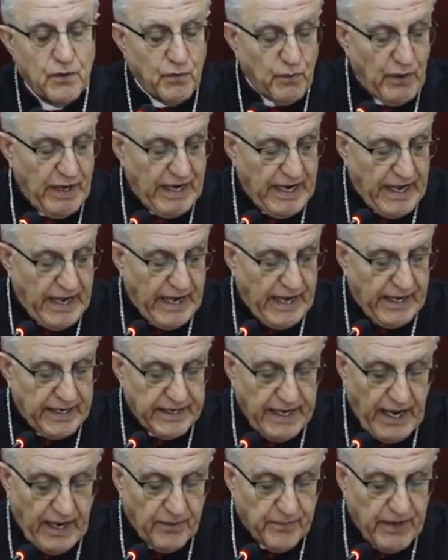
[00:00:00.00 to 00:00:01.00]
ولا
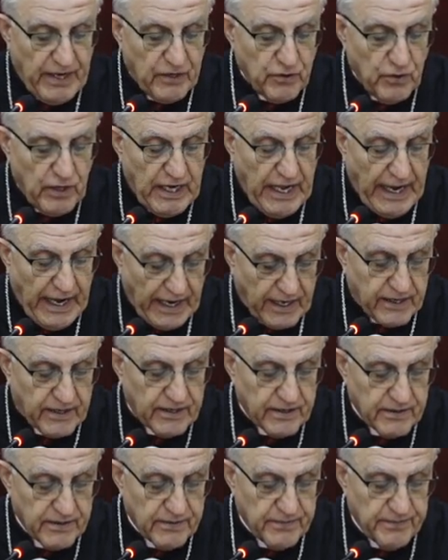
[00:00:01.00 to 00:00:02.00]
نعمل
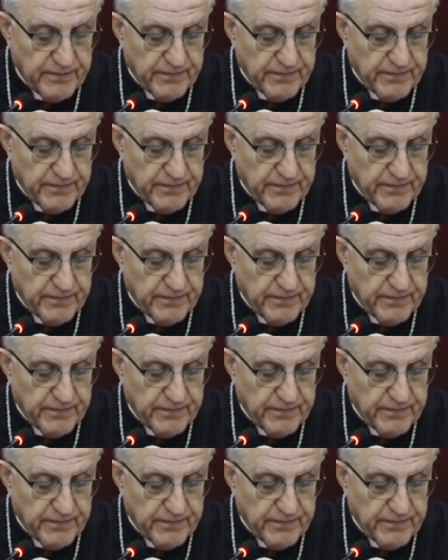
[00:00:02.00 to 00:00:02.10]
الحق